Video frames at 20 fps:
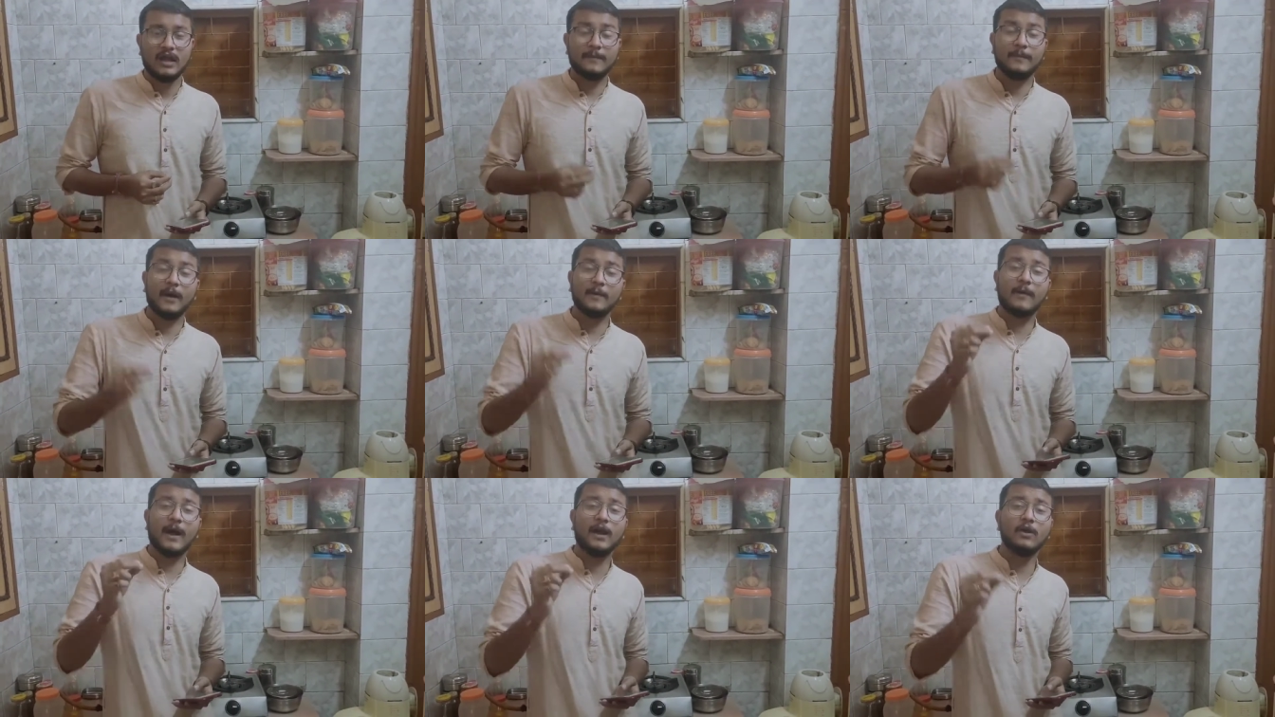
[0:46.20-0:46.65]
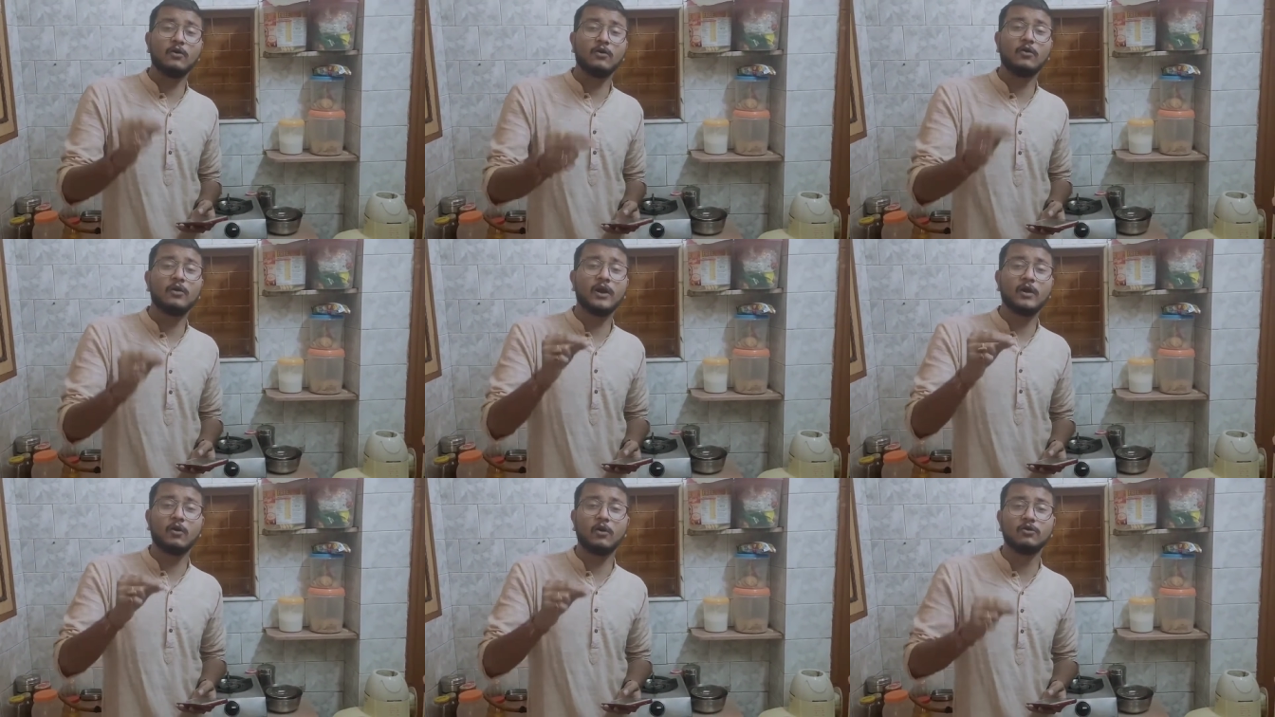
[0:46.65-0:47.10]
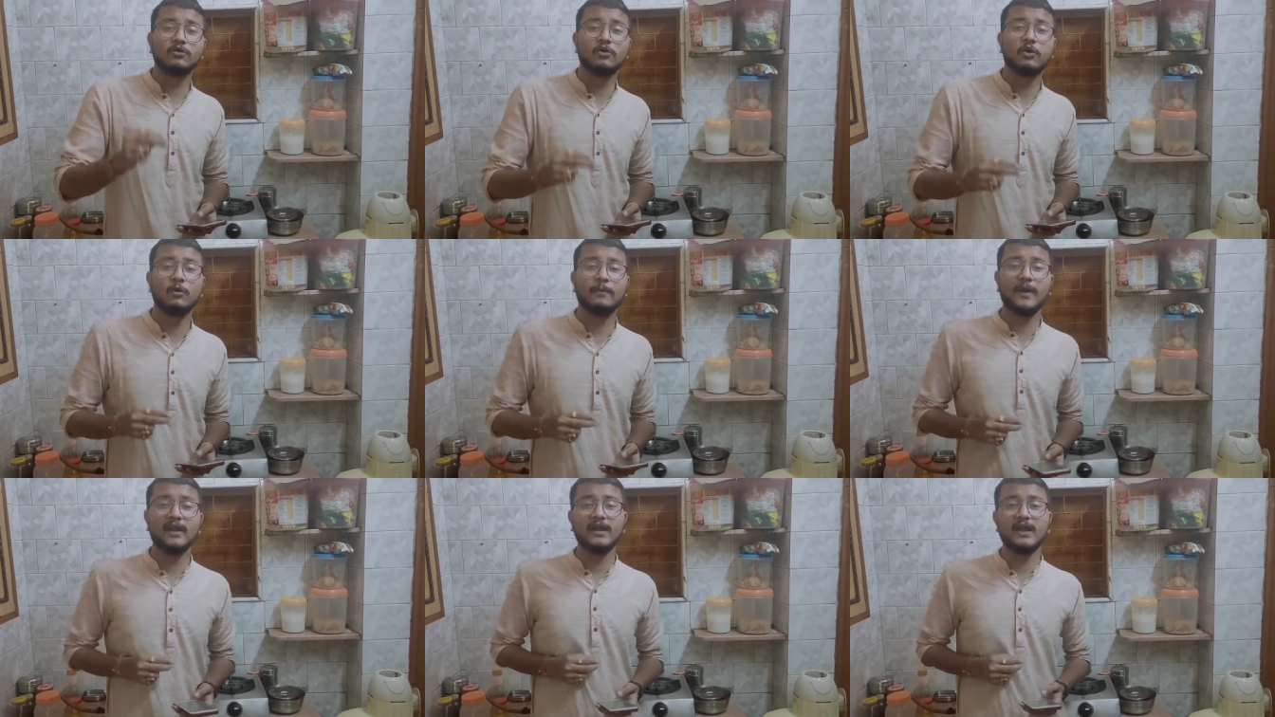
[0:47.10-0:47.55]
এবার ভালো করে গন্ধ
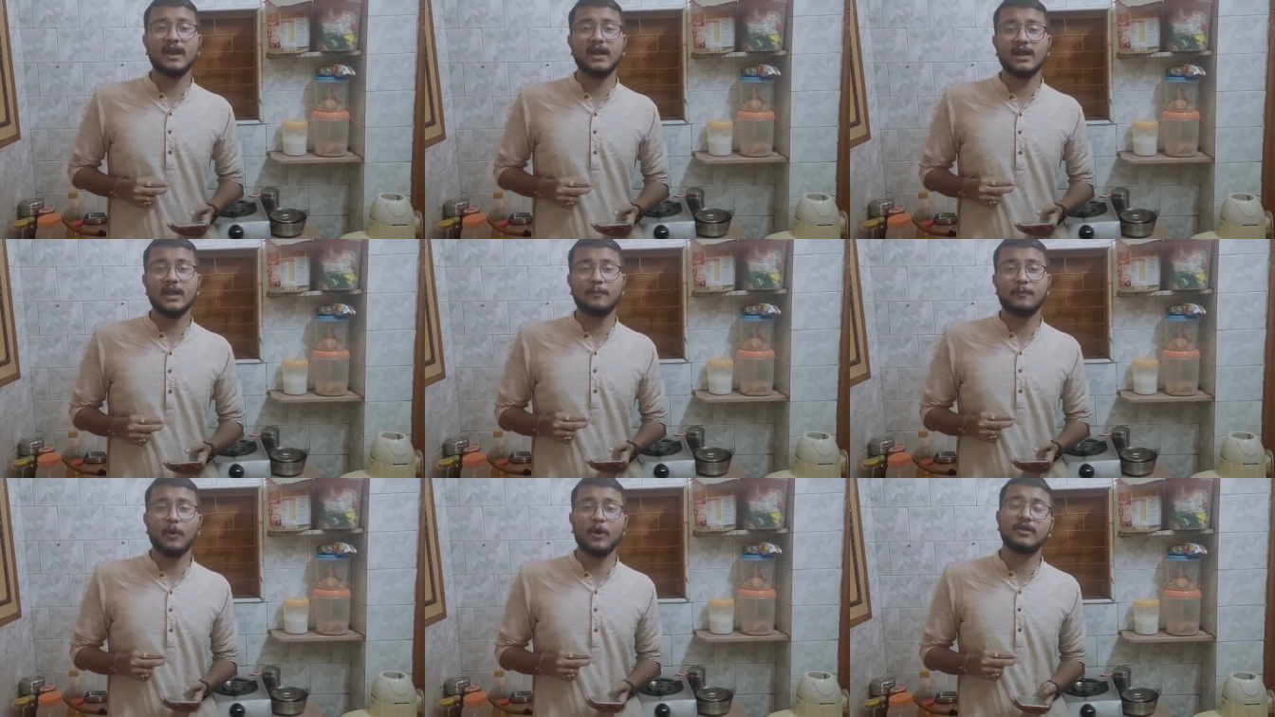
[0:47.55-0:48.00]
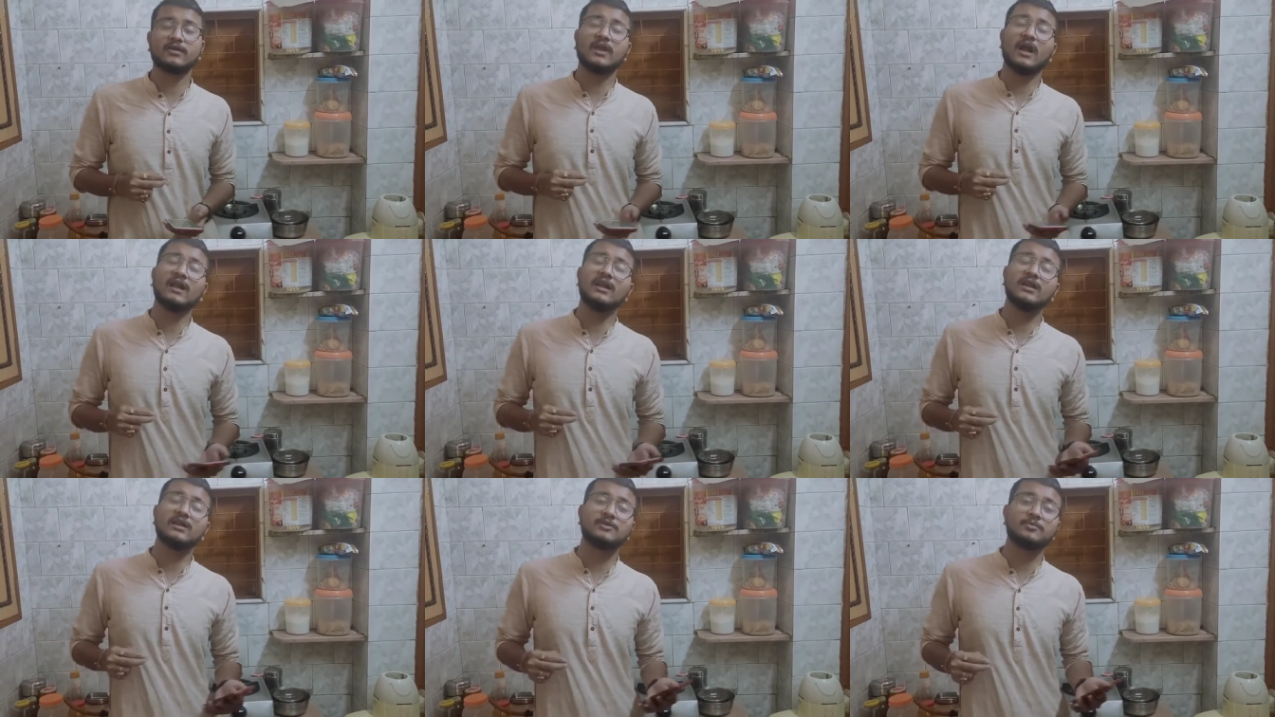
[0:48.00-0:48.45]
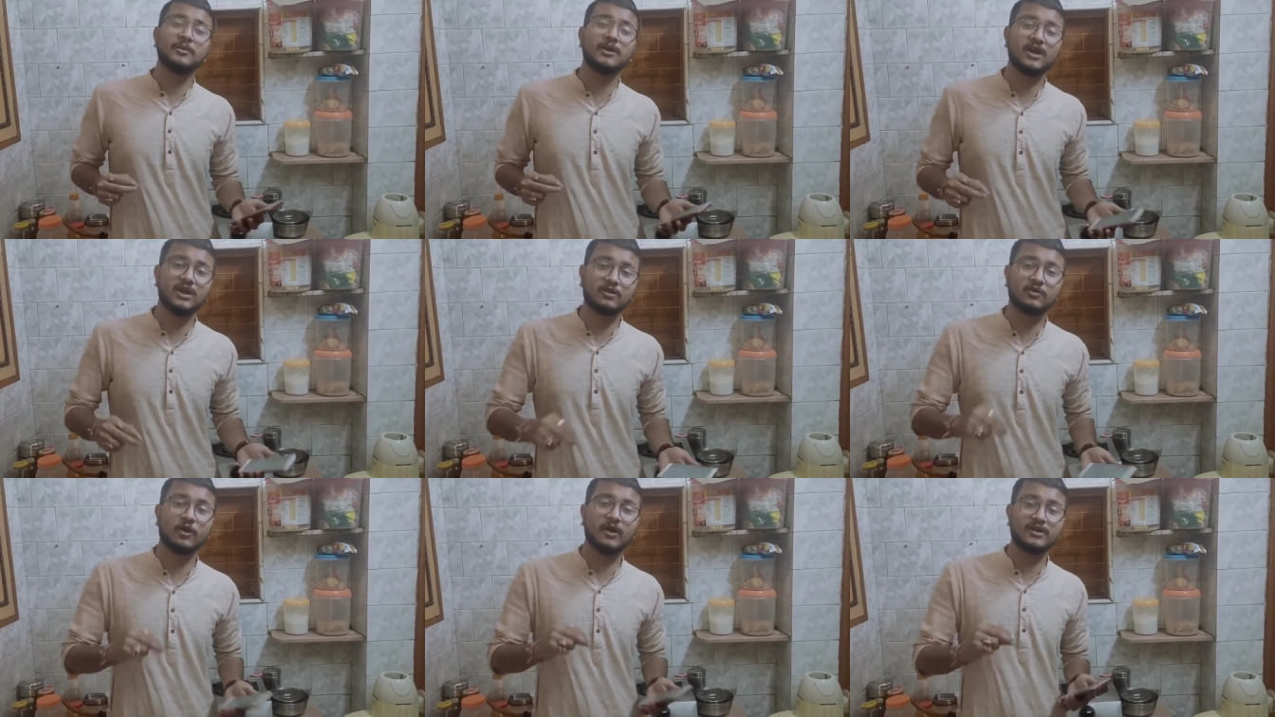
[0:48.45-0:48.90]
বেরিয়ে এলে পঁয়তাল্লিশ
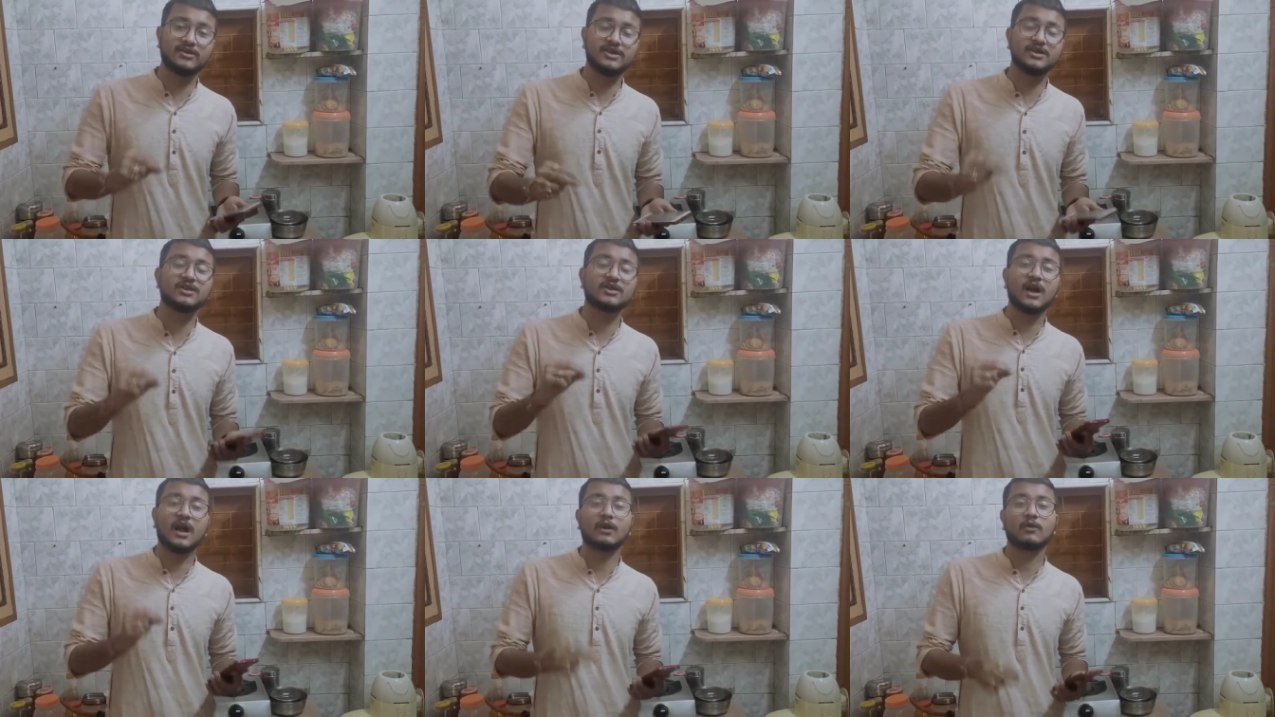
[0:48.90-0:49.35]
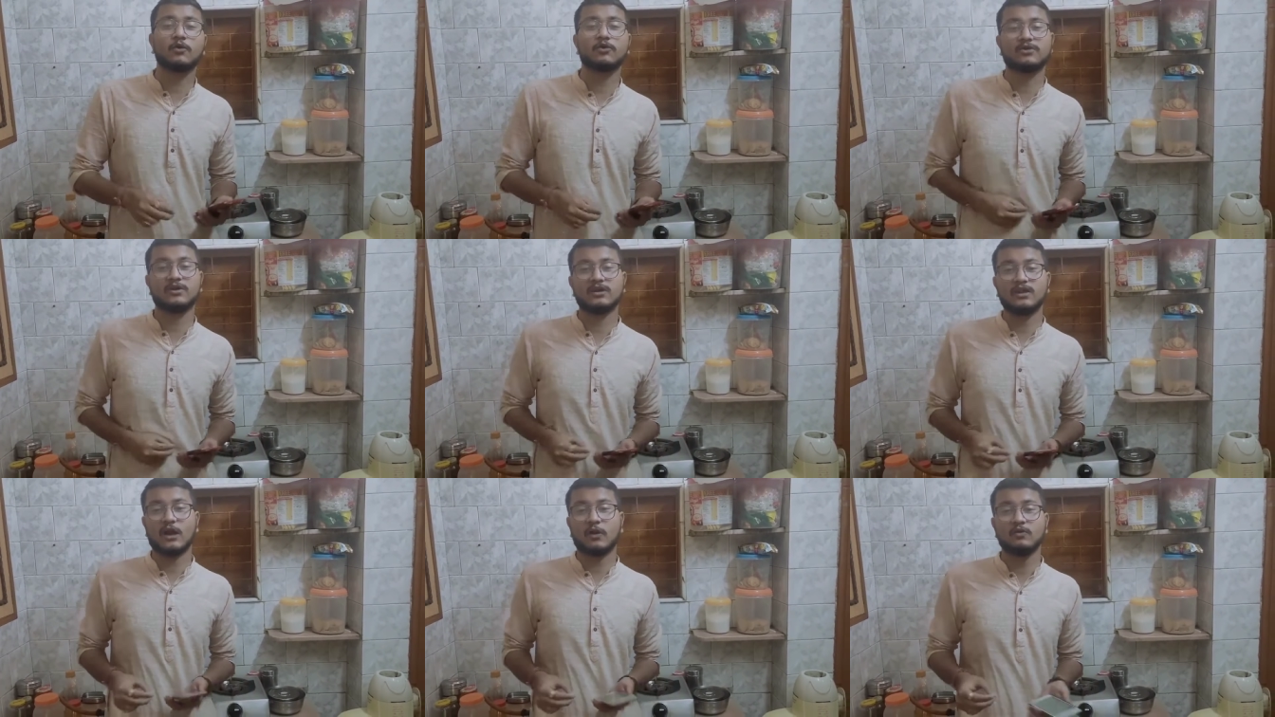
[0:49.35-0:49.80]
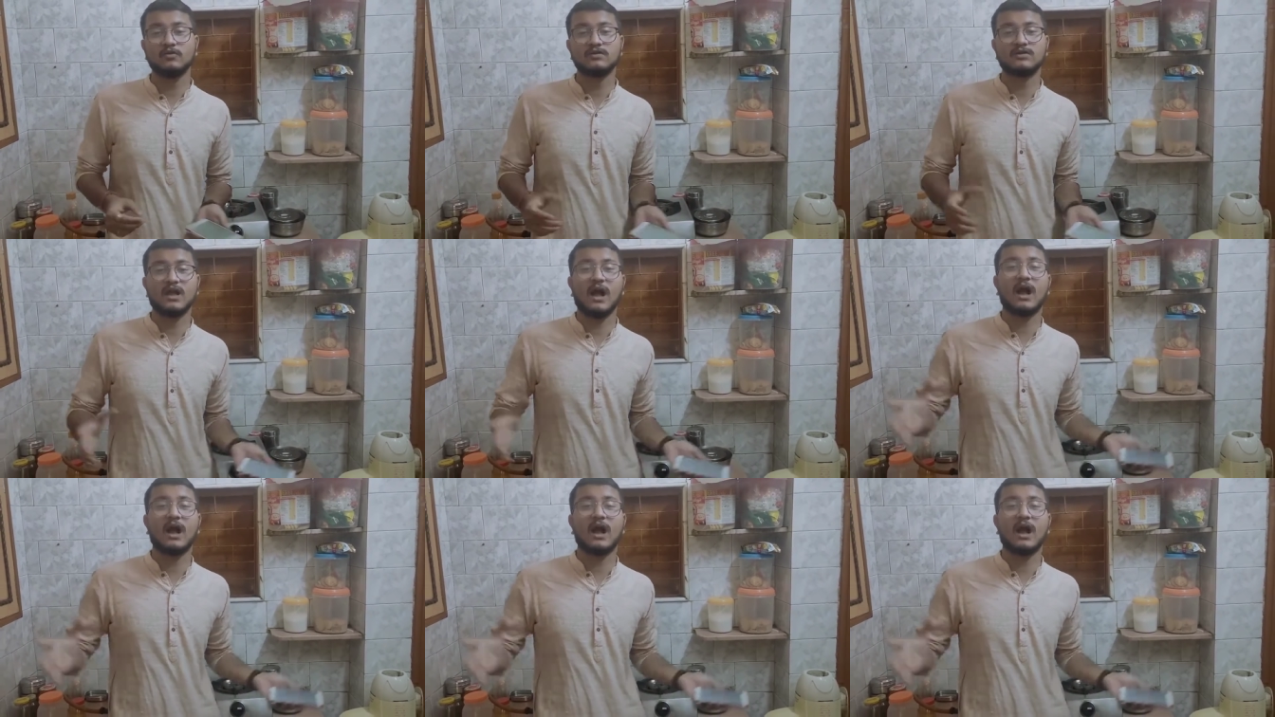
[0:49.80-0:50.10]
মিনিট ধরে চিৎকার করতে থাকুন